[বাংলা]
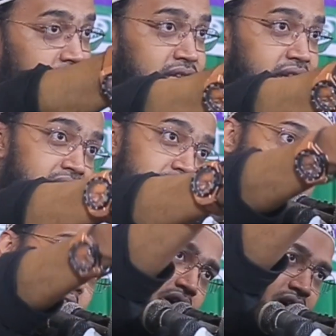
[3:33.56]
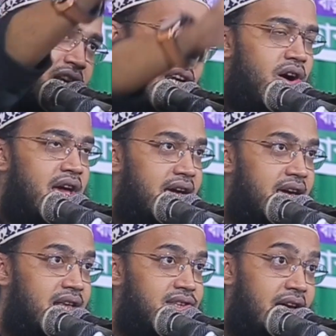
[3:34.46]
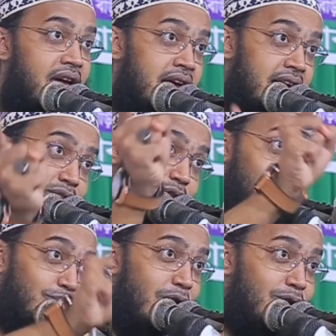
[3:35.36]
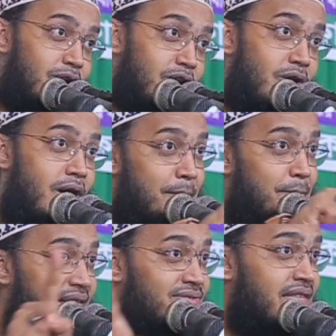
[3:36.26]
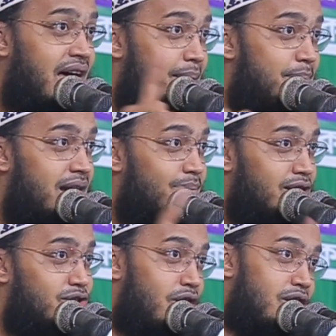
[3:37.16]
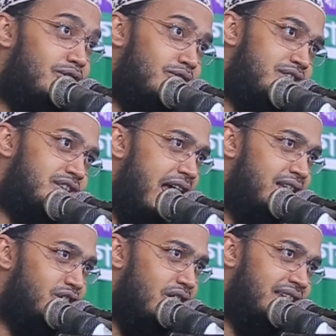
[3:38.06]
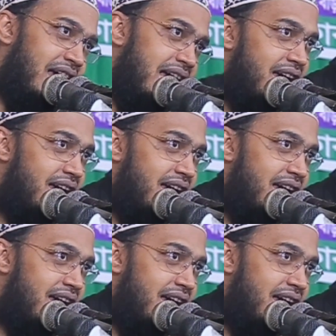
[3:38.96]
চিহ্নেওয়ালা অচিন হয়ে গিয়েছে কিন্তু তখনও বান্দারা বারবার স্মরণ করছে একজনকে